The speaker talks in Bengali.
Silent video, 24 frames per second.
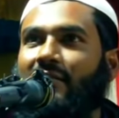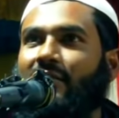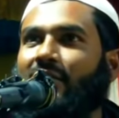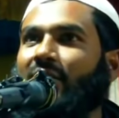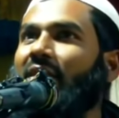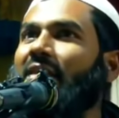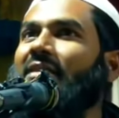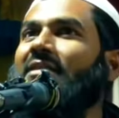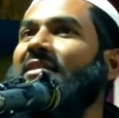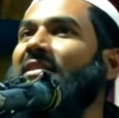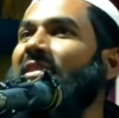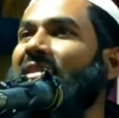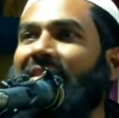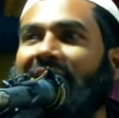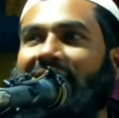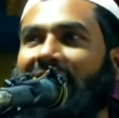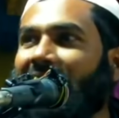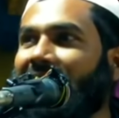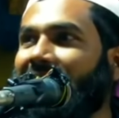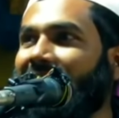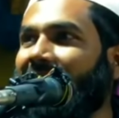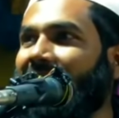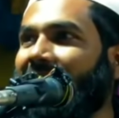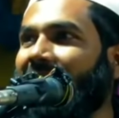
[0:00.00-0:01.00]
ওরা
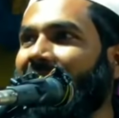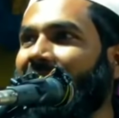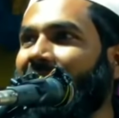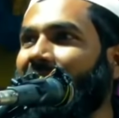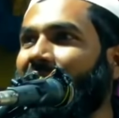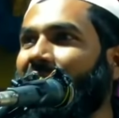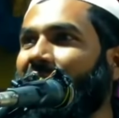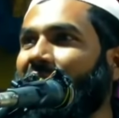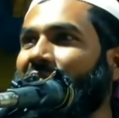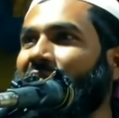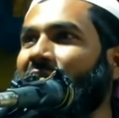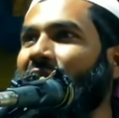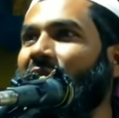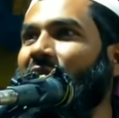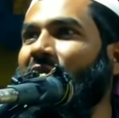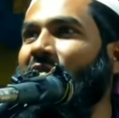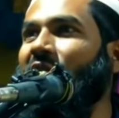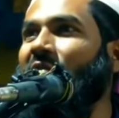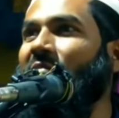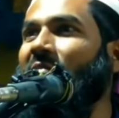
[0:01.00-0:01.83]
সিরিয়াল দেখে ওই জন্য